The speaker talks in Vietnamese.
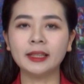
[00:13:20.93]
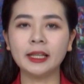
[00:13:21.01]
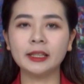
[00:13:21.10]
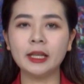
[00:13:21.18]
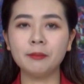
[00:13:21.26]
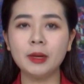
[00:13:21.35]

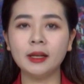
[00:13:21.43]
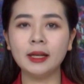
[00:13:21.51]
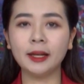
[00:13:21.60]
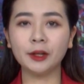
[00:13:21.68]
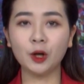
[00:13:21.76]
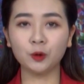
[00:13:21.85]
tỉnh Điện Biên
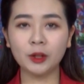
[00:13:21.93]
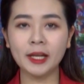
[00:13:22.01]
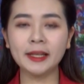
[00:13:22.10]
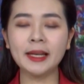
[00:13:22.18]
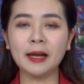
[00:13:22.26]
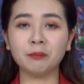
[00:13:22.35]
lần đầu
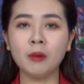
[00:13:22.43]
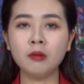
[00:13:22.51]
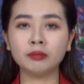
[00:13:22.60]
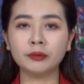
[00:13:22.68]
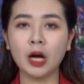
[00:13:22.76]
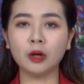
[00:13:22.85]
tiên đạt
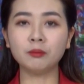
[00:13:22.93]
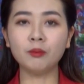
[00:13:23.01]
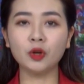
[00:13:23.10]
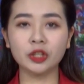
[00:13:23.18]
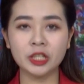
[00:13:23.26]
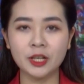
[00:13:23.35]
mốc đón
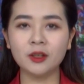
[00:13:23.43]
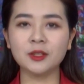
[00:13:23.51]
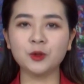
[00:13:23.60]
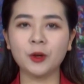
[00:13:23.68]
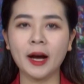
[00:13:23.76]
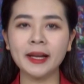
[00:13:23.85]
1 triệu
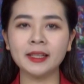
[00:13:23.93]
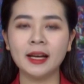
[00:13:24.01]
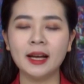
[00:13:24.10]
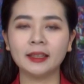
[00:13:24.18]
lượt du khách,